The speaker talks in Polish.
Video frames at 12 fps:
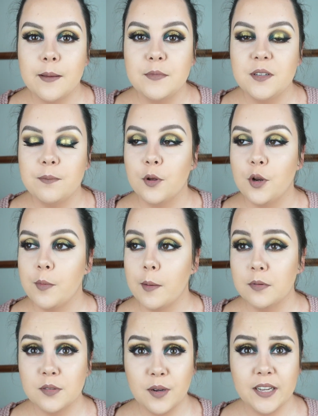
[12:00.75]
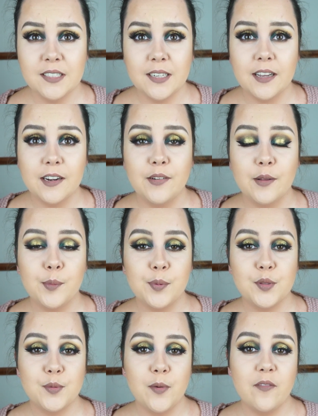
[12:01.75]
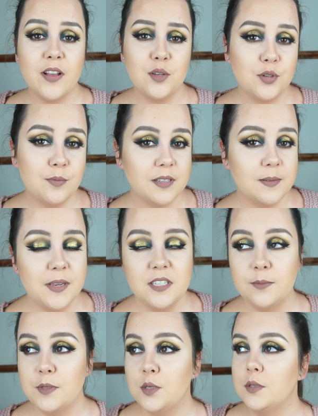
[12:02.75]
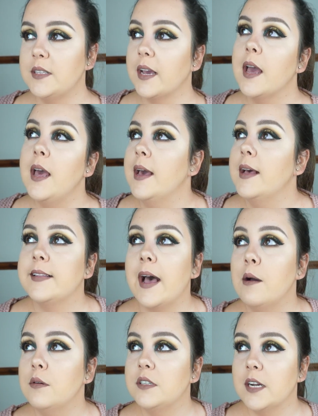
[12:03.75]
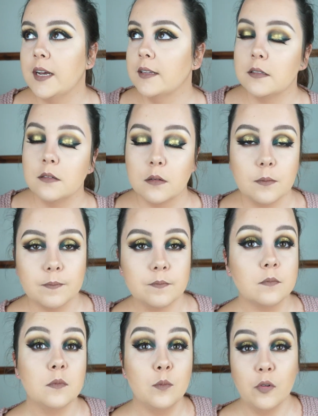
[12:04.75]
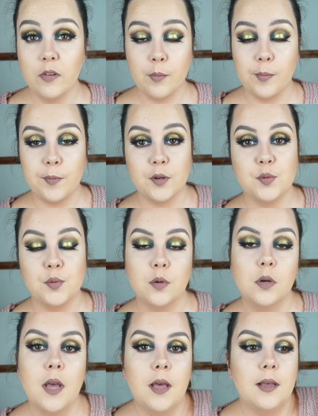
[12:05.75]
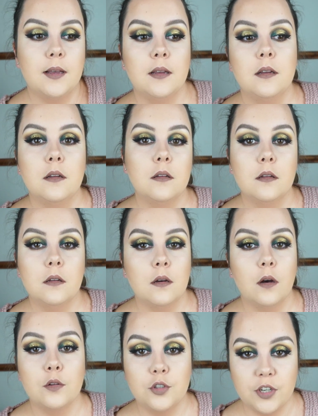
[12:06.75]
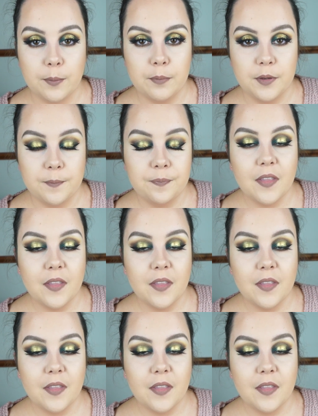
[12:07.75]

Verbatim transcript: mi się podoba, bo słuchajcie, nagrywam to podsumowanie już chyba z 5 minut i tak cały czas, no mówię po prostu od czapy.